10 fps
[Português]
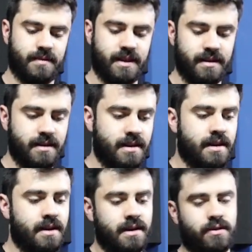né,
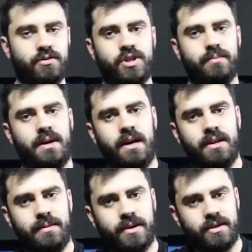do
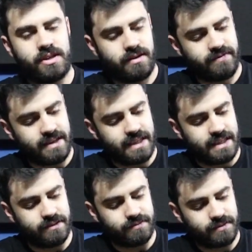chimbal. Lembra que eu tinha
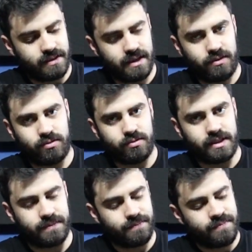falado que a
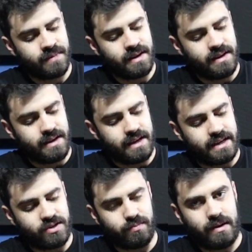altura
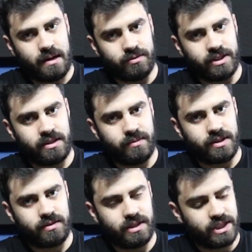era de um palmo,
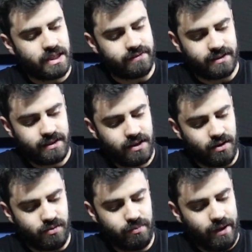geralmente que eu deixava? Tá aqui,
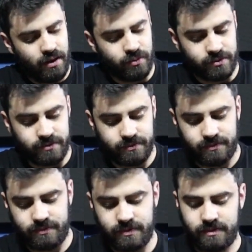ó, um palmo,
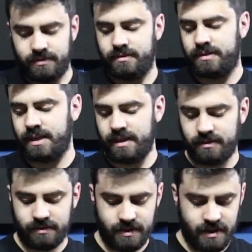
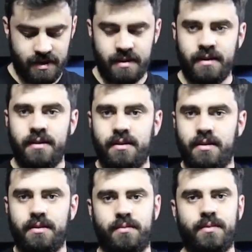certo?
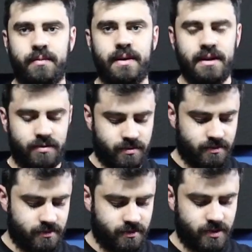O meu banco,
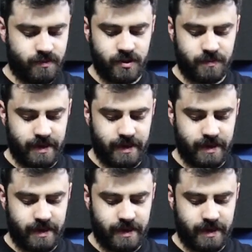os meus